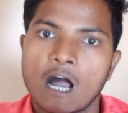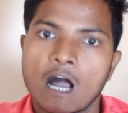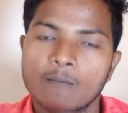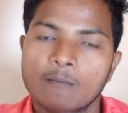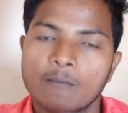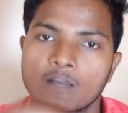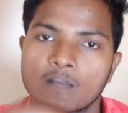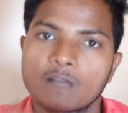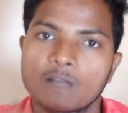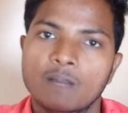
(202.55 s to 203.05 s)

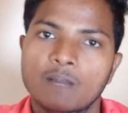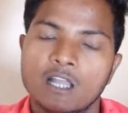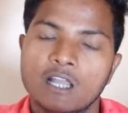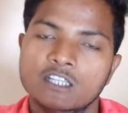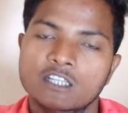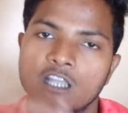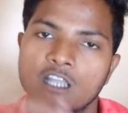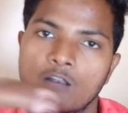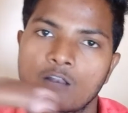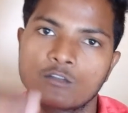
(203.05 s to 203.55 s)
आपका बड़ा
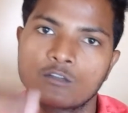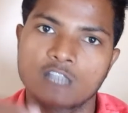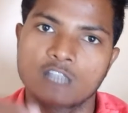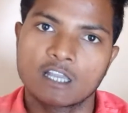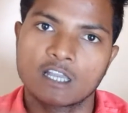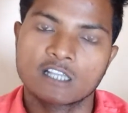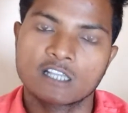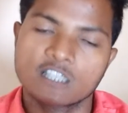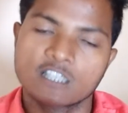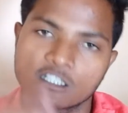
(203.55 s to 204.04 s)
चैनल हो
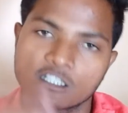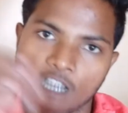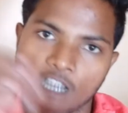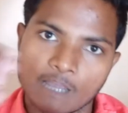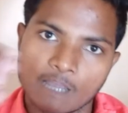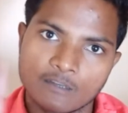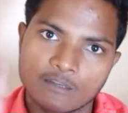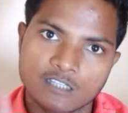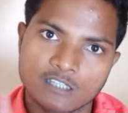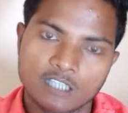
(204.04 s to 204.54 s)
जाएगा
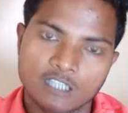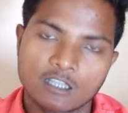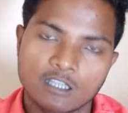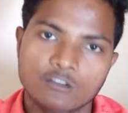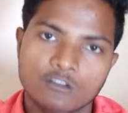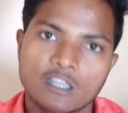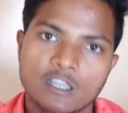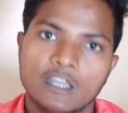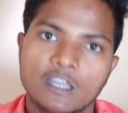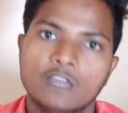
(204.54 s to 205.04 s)
सब्सक्राइबर ज़्यादा
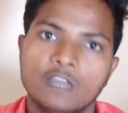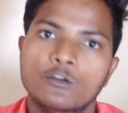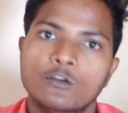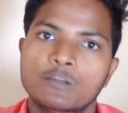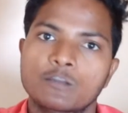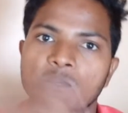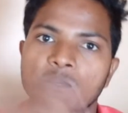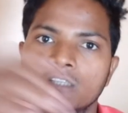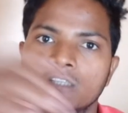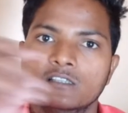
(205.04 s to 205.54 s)
हो जाएंगे
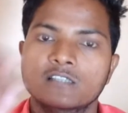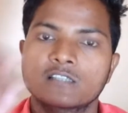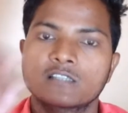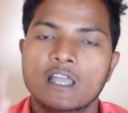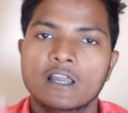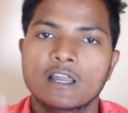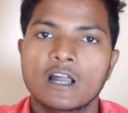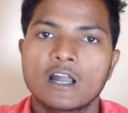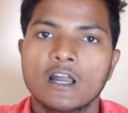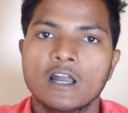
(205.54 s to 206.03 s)
नोटिफिकेशन
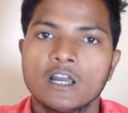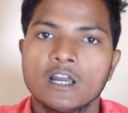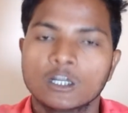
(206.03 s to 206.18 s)
जाएगा